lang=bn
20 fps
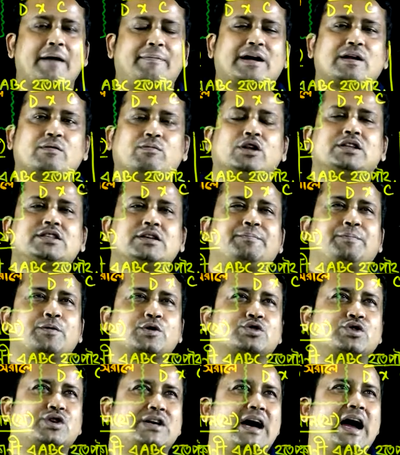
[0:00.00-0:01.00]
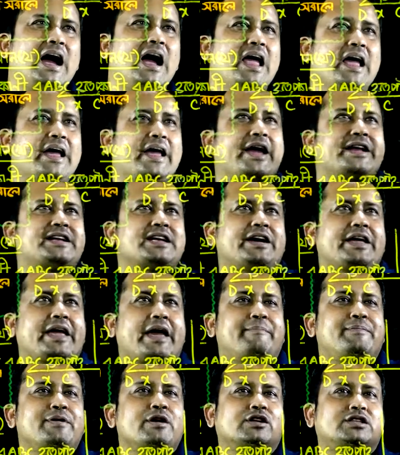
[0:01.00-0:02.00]
আবারও বলছি প্রশ্নটা এটা
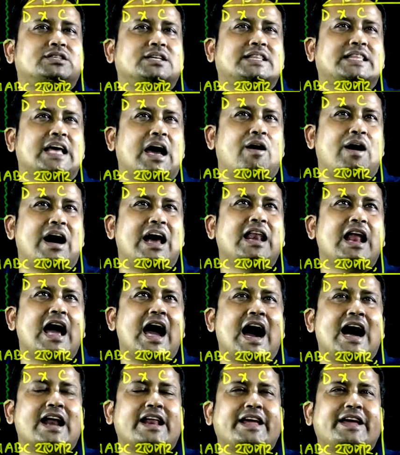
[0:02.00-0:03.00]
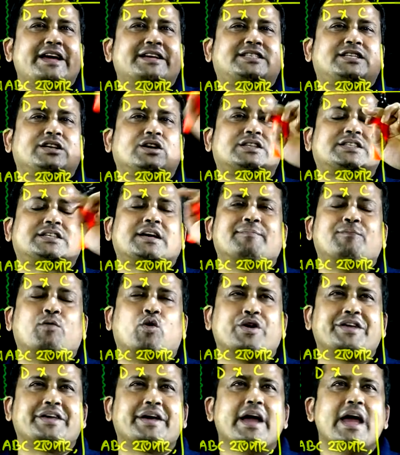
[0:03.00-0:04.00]
এবি হচ্ছে দেওয়াল আর এসি হচ্ছে
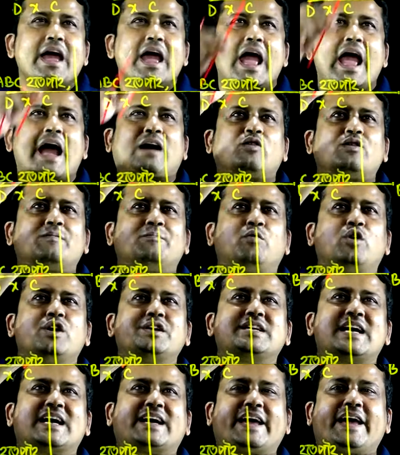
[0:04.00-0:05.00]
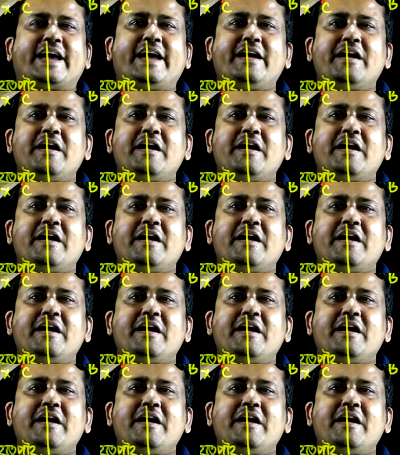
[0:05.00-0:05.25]
মই এখন মইটাকে